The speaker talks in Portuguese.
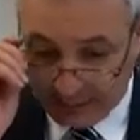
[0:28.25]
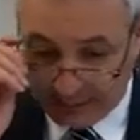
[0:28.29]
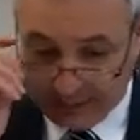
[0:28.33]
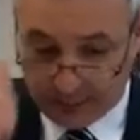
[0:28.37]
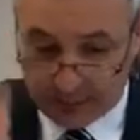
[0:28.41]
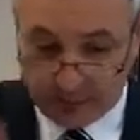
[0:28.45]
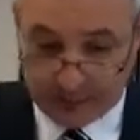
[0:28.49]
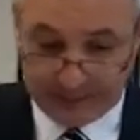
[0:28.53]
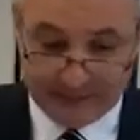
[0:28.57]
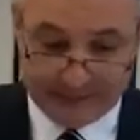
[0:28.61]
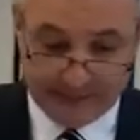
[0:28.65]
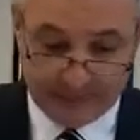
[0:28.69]

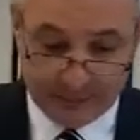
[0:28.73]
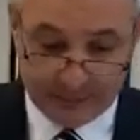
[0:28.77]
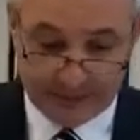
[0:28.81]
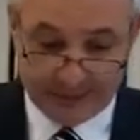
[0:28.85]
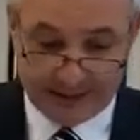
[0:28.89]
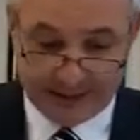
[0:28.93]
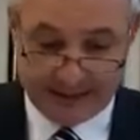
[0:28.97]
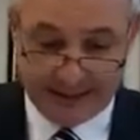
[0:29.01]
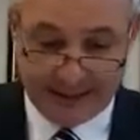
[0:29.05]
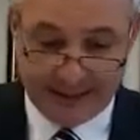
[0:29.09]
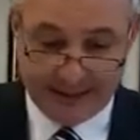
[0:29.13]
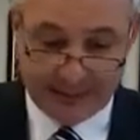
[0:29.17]
Nós estamos
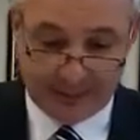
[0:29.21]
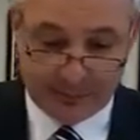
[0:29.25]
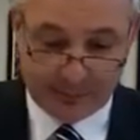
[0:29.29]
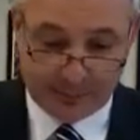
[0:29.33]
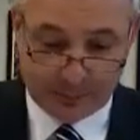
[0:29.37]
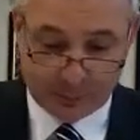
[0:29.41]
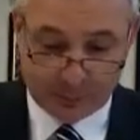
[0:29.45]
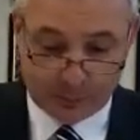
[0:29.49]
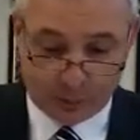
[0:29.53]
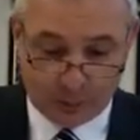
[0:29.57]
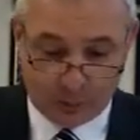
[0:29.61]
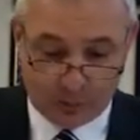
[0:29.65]
aqui
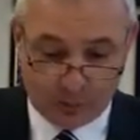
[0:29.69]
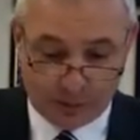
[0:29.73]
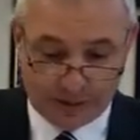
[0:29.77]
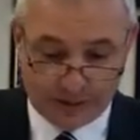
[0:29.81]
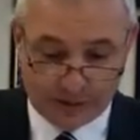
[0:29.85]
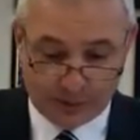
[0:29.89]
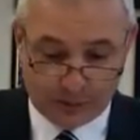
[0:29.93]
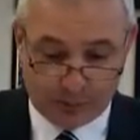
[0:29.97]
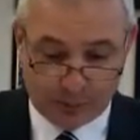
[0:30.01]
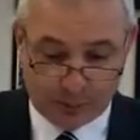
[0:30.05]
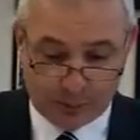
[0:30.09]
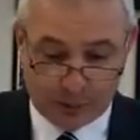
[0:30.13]

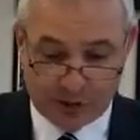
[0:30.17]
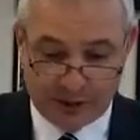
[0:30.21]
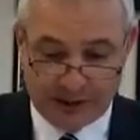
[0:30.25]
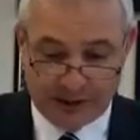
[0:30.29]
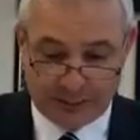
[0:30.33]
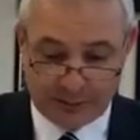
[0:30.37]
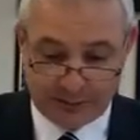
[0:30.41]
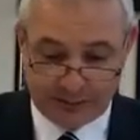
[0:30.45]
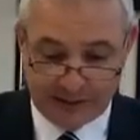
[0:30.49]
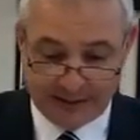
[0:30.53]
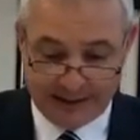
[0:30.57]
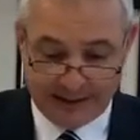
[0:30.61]
protocolando um
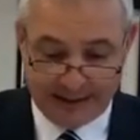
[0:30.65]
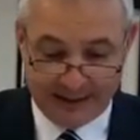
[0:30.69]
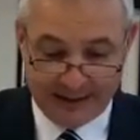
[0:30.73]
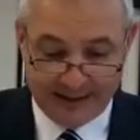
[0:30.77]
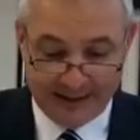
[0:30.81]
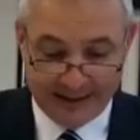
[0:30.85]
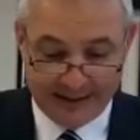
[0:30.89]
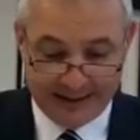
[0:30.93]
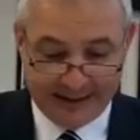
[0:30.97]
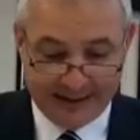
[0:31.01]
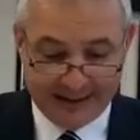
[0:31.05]
projeto de lei